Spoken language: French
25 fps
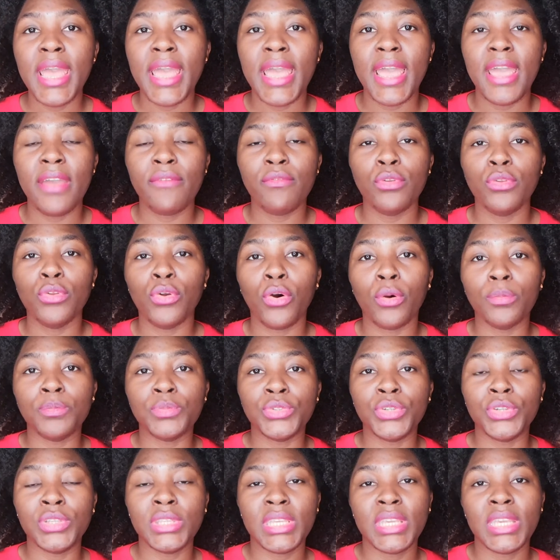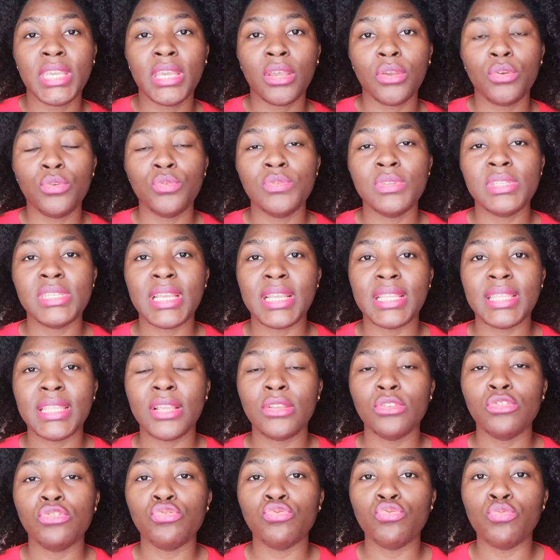Elles veulent obtenir une
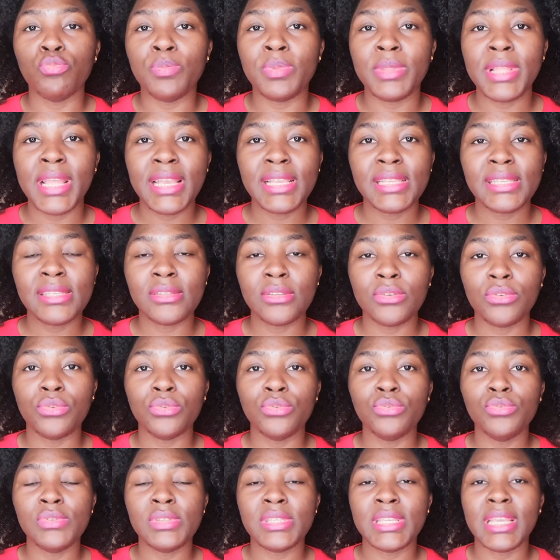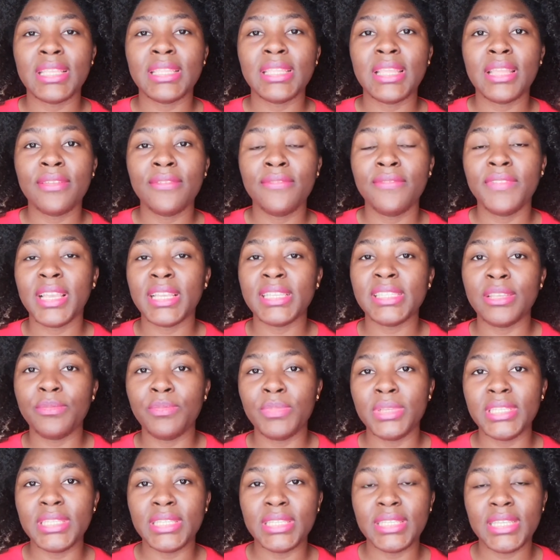certaine souplesse, une certaine
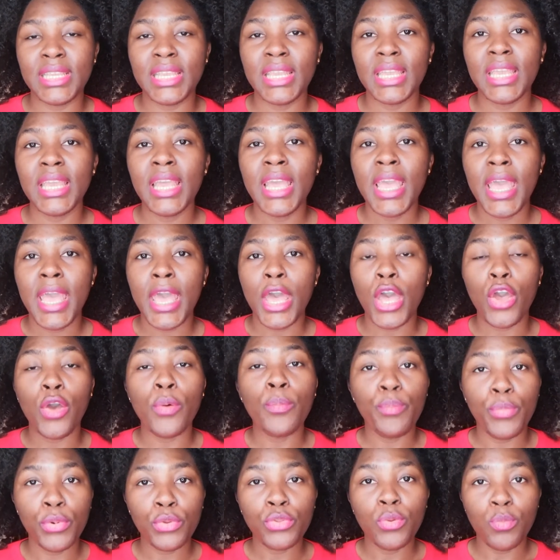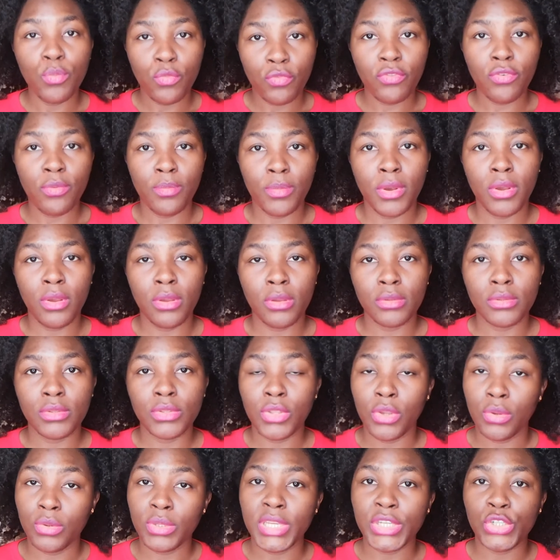flexibilité, un peu de mouvement
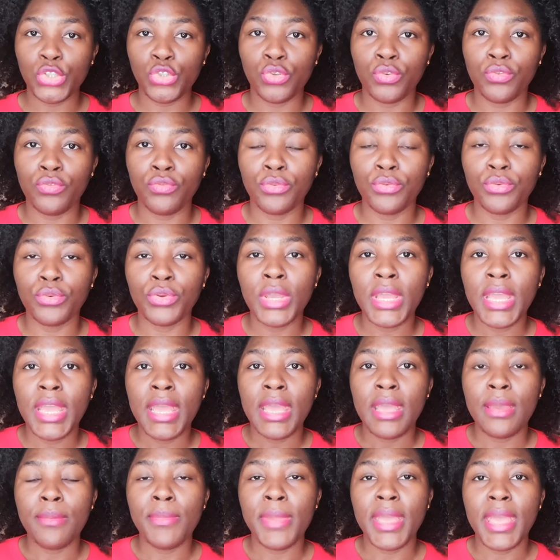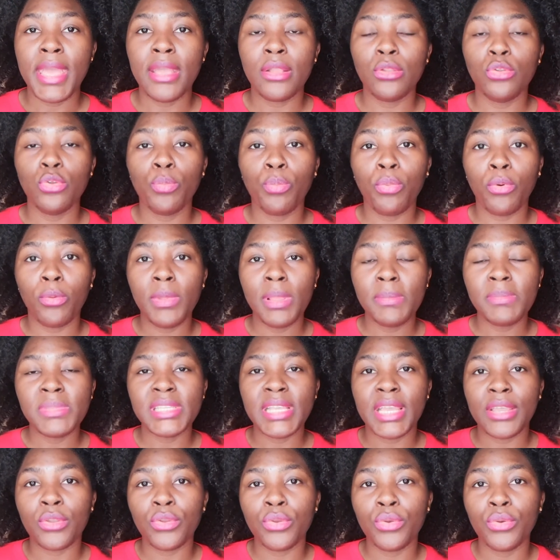dans les cheveux. Mais le problème,
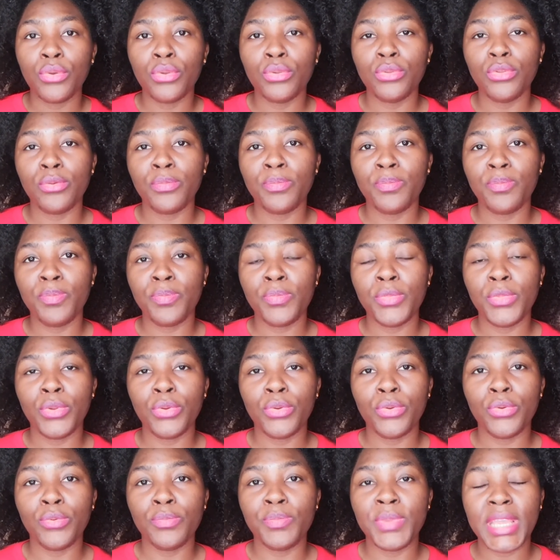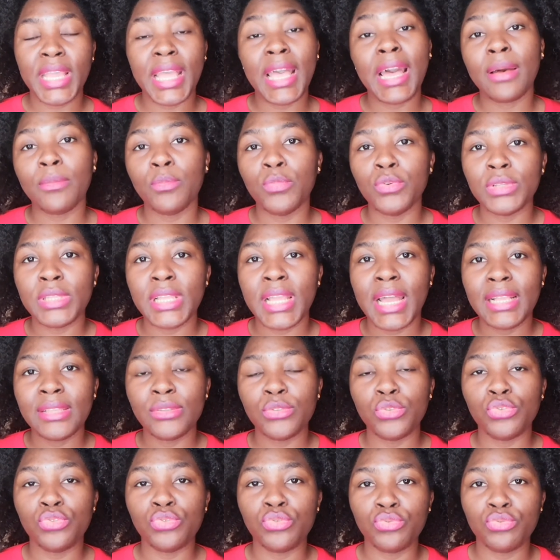c'est que le, le, bicarbonate
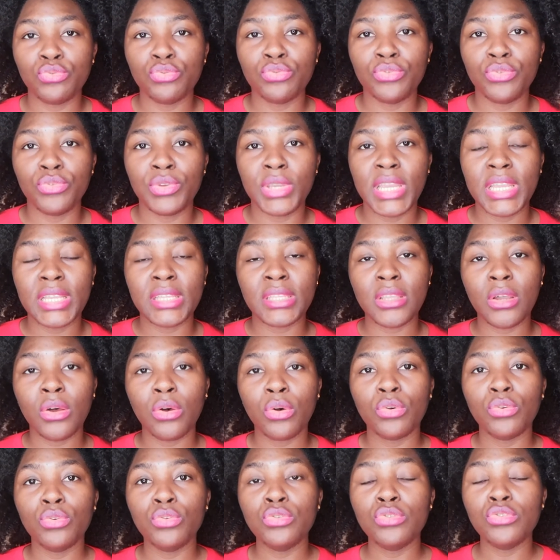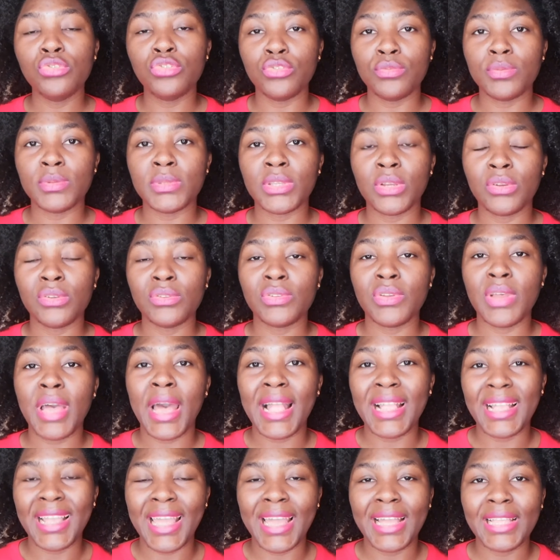de soude étant une substance
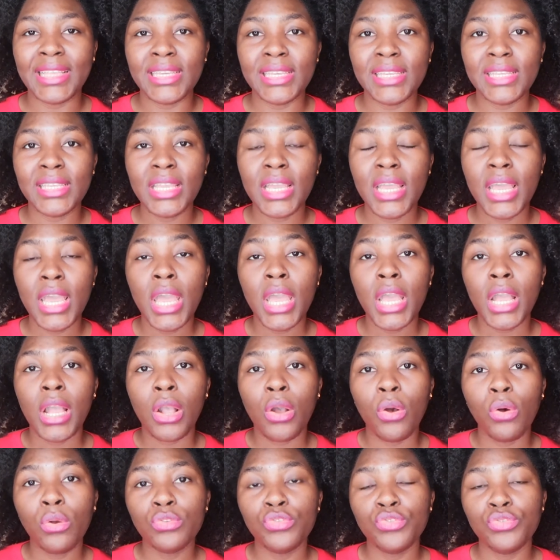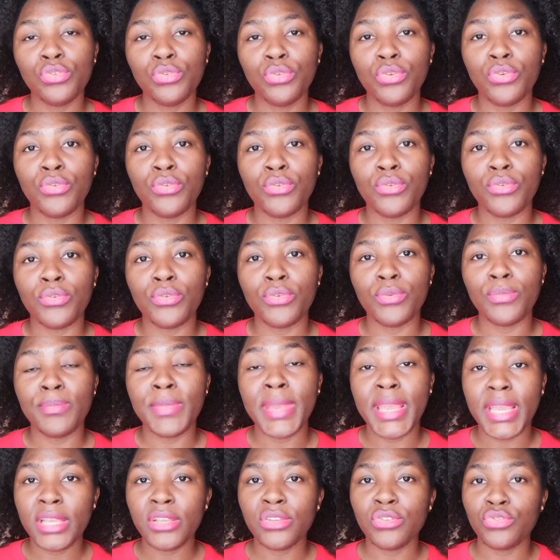alcaline, quand tu le
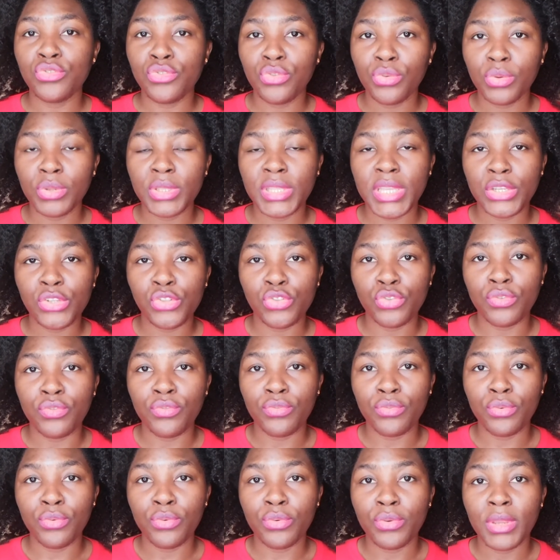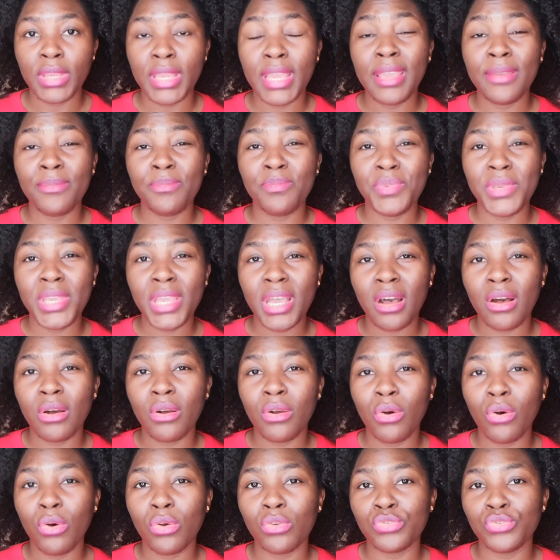mets sur tes cheveux et pire
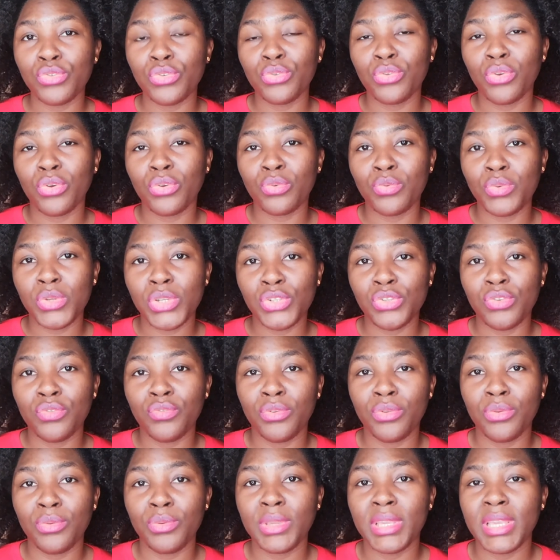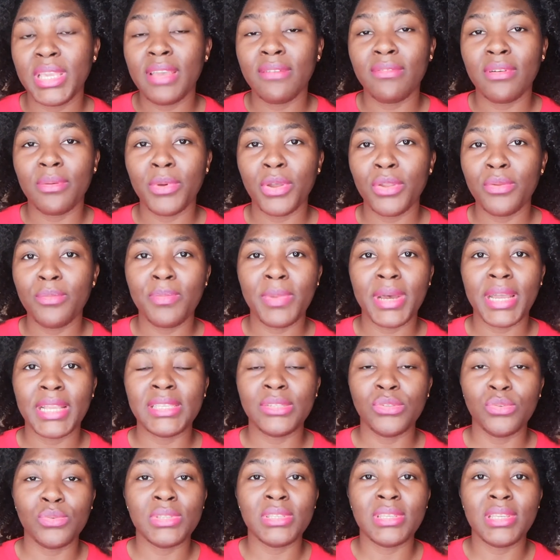encore sur ton cuir chevelu, qui est vraiment une
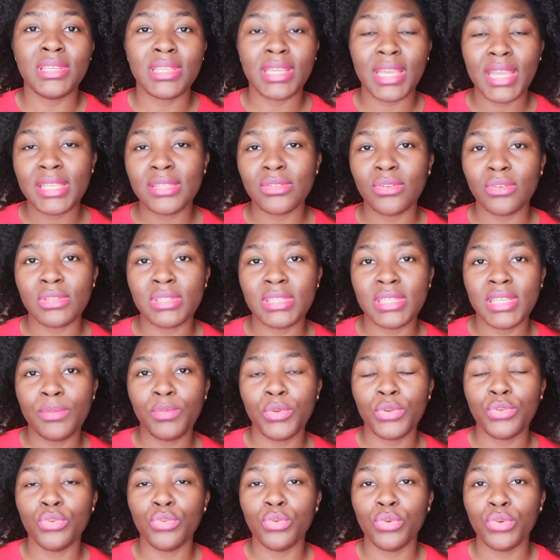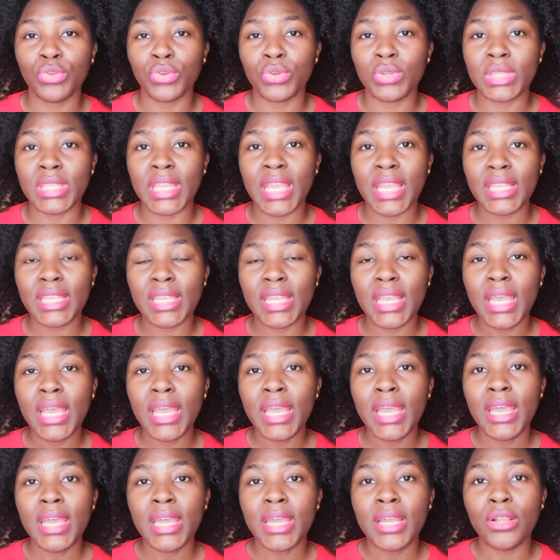partie aussi très sensible de notre tête,
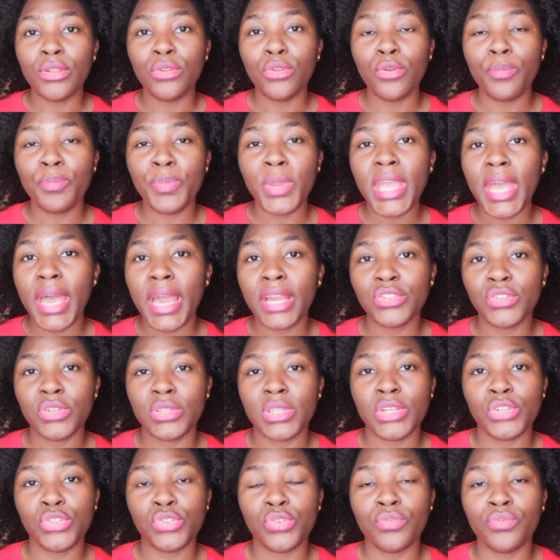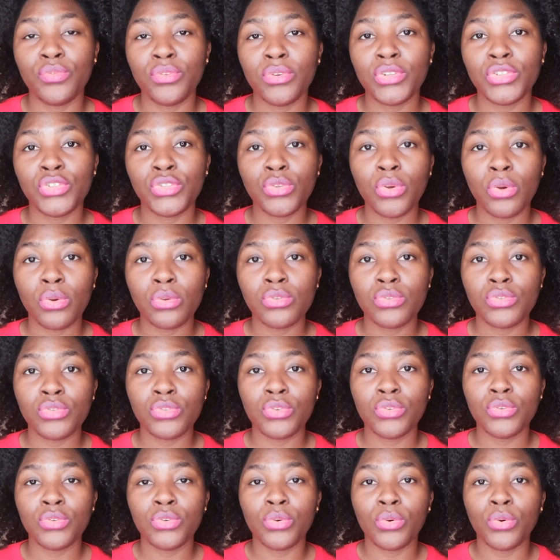le pH de tes cheveux change
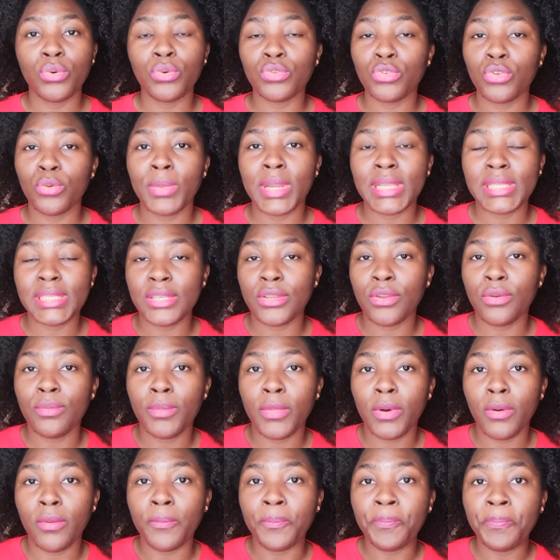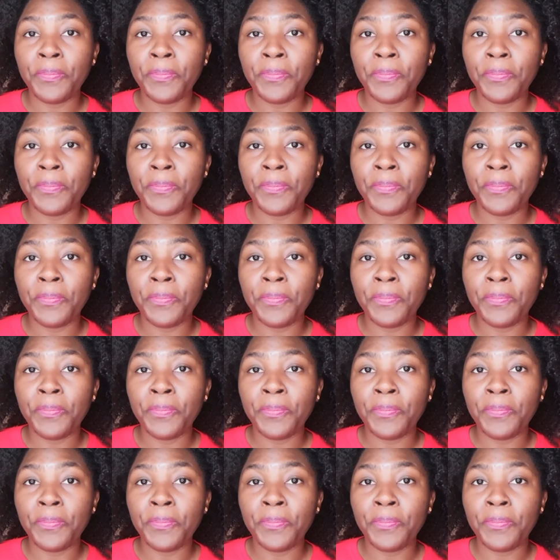automatiquement.